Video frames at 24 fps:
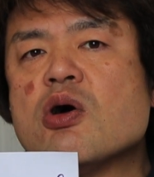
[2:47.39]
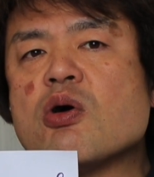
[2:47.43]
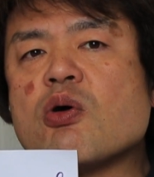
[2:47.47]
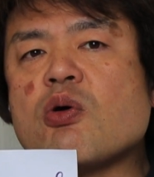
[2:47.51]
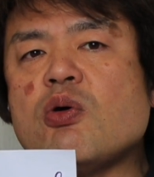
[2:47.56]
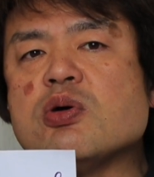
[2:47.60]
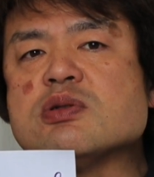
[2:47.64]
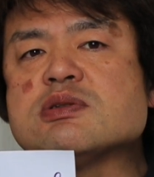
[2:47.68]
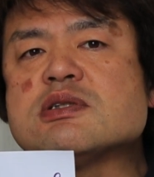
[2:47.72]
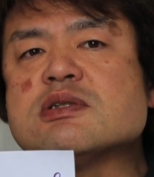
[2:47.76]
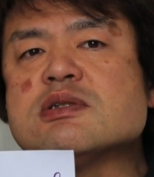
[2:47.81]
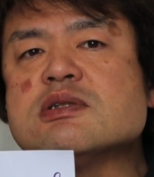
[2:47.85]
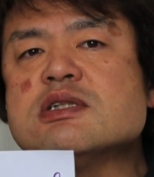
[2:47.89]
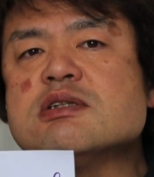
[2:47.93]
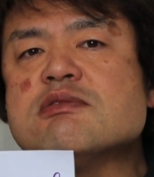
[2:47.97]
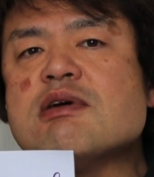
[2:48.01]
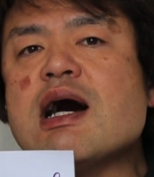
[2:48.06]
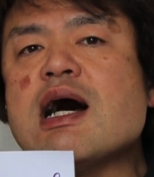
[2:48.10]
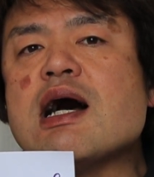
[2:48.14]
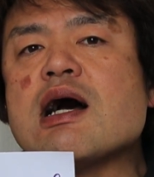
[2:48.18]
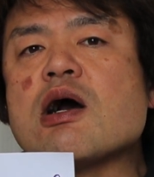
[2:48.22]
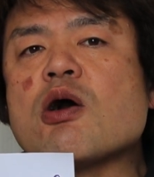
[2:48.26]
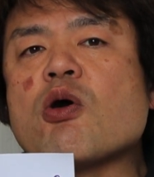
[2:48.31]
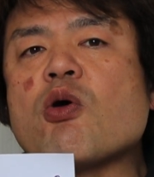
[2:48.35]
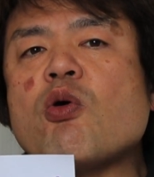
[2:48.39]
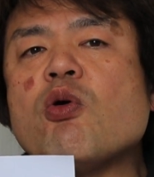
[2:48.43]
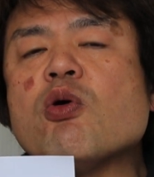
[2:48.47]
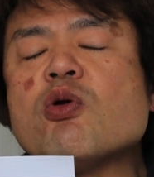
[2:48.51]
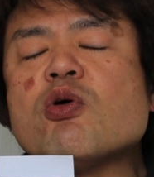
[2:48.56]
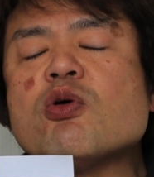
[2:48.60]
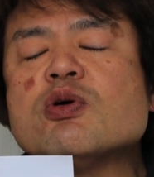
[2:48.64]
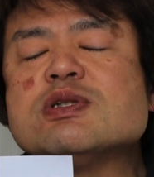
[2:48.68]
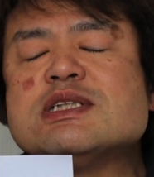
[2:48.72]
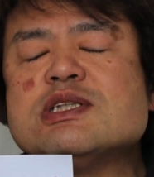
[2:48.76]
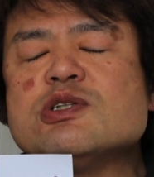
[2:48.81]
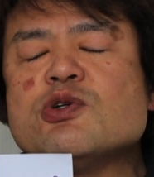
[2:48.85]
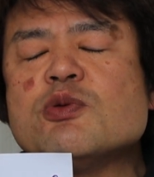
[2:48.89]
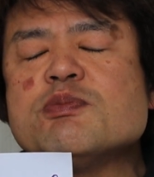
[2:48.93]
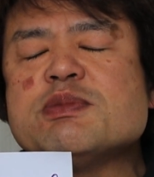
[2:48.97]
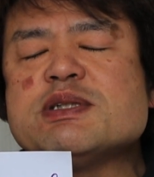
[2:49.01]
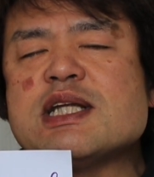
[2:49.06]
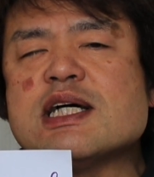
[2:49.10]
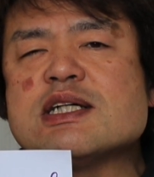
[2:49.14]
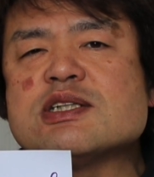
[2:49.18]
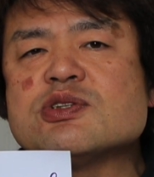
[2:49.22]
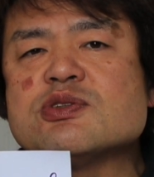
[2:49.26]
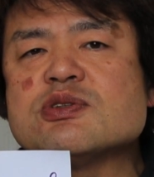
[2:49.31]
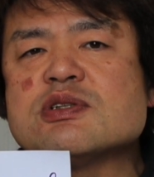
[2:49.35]
個数はこの字を見
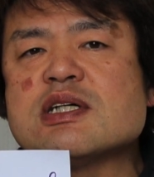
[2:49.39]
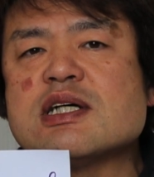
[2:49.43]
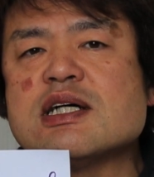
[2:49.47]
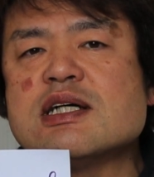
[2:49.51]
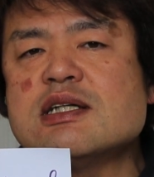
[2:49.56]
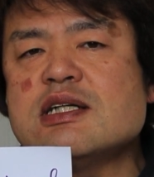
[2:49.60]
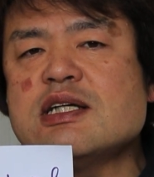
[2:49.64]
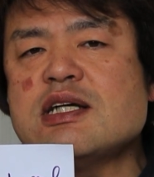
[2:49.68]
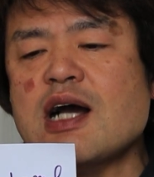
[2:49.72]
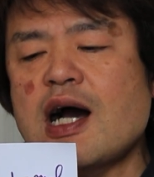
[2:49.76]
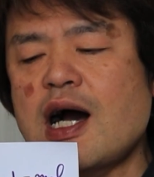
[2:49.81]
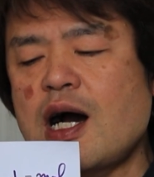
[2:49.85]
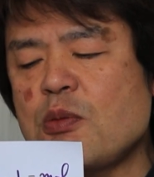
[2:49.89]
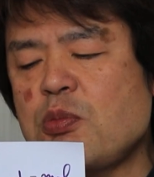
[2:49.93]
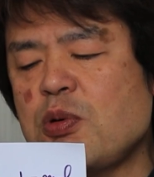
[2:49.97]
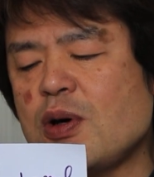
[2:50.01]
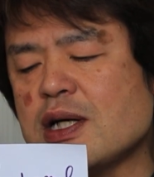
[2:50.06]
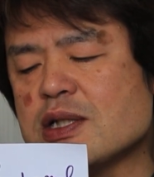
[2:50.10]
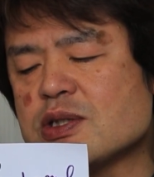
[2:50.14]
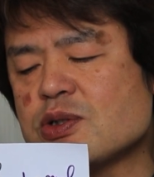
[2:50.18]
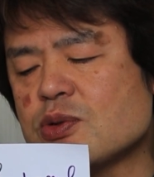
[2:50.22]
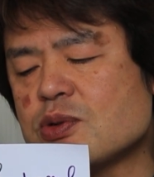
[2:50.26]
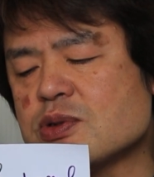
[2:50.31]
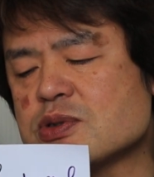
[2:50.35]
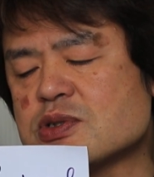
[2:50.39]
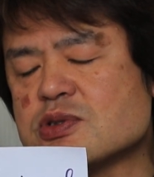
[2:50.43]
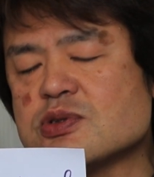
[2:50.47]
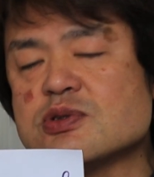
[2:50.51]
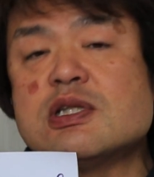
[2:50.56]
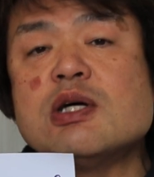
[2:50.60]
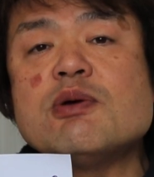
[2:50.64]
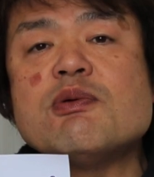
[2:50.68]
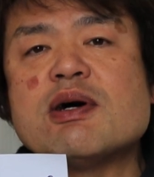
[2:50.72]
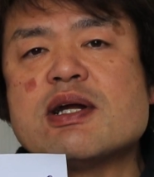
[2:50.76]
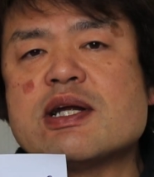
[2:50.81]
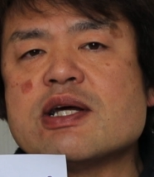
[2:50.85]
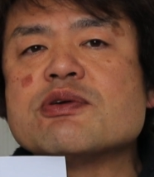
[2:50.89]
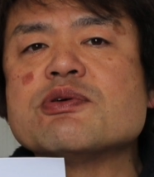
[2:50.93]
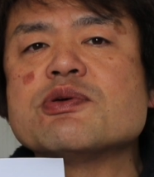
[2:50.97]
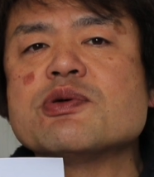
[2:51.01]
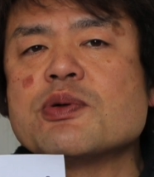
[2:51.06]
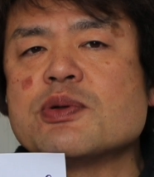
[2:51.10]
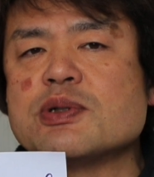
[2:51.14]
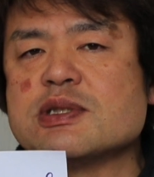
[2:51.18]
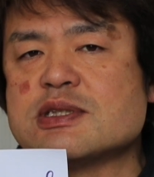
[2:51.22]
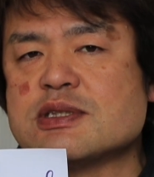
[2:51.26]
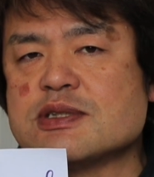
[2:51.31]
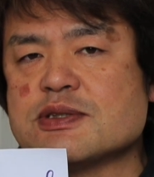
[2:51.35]
た瞬間にアボガドロ数で割れる
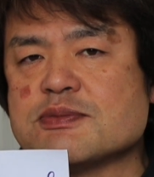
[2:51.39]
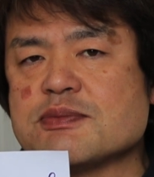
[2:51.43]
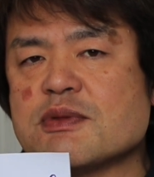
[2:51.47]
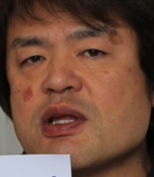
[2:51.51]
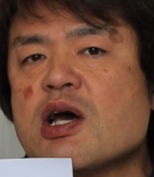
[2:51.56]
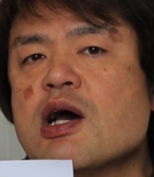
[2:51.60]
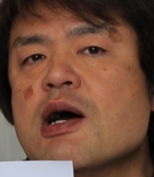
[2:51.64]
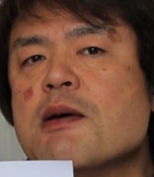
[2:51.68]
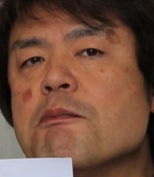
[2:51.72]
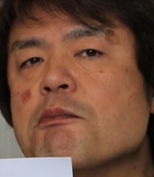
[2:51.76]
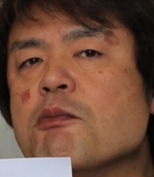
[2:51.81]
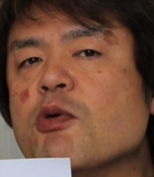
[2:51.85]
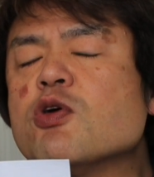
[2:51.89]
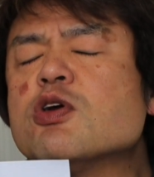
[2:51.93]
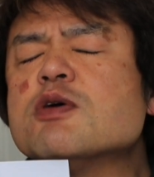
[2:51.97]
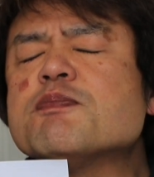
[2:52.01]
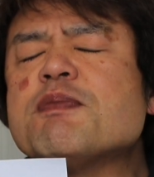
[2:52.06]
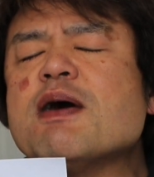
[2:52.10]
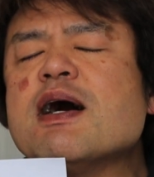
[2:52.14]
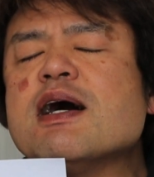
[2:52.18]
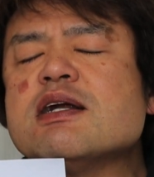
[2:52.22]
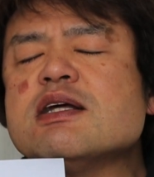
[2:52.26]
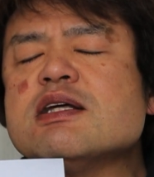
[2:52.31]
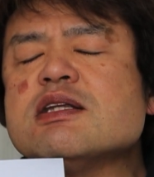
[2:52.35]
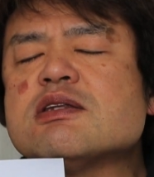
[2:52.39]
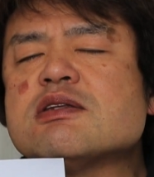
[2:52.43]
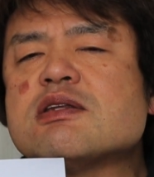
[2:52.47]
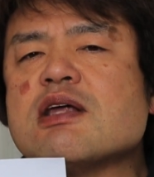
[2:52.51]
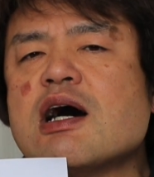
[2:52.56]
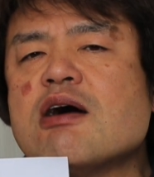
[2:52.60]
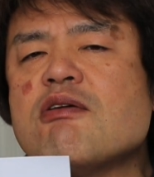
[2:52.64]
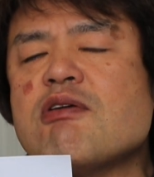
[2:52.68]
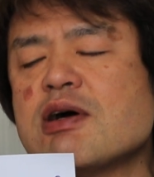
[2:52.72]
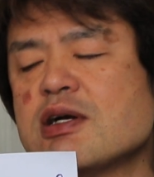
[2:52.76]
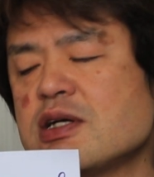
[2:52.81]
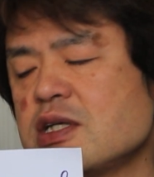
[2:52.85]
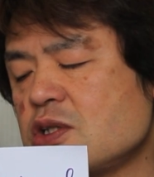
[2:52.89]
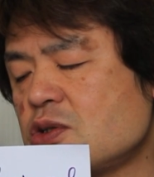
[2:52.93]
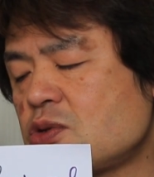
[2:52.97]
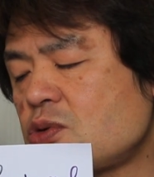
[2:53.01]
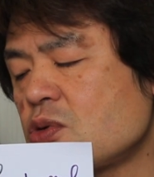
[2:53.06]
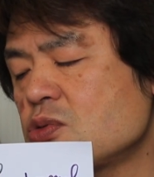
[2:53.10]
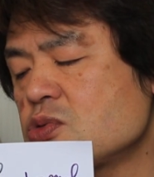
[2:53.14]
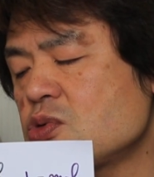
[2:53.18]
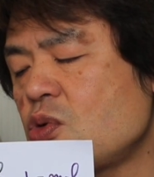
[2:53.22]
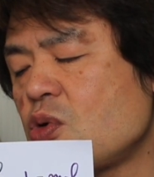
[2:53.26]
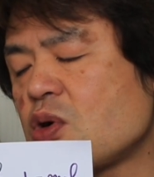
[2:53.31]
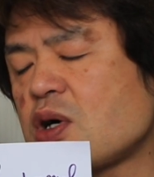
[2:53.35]
ようにするモルパーリッターは
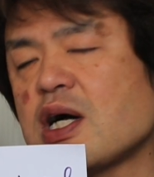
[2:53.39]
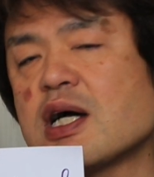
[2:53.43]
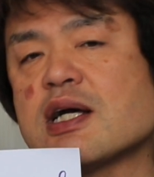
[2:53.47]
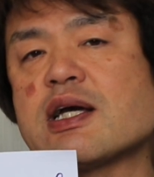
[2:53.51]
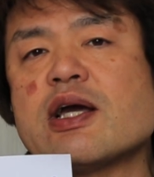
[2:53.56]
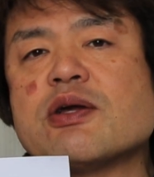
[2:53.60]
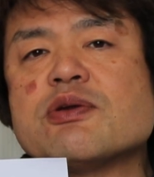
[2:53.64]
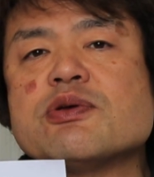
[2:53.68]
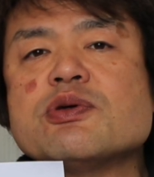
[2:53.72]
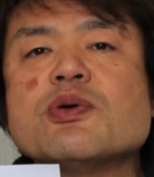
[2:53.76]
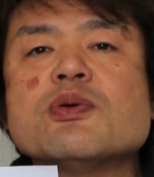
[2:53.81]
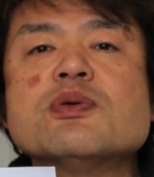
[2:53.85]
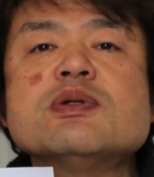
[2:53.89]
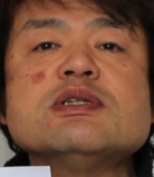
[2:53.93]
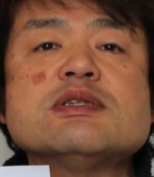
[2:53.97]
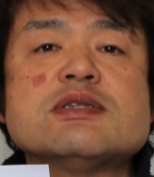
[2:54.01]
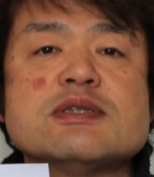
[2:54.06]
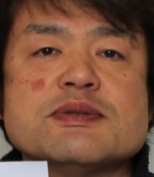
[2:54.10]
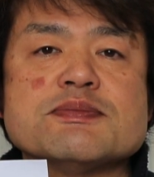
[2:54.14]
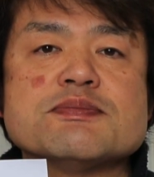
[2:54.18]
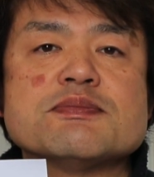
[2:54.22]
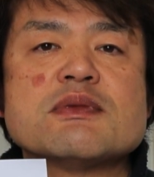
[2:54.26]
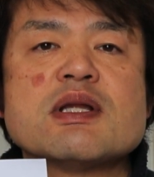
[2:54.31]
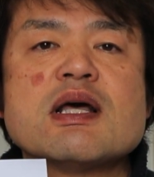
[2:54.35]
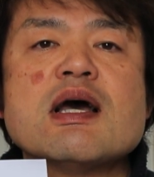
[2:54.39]
リットルをかけるようにする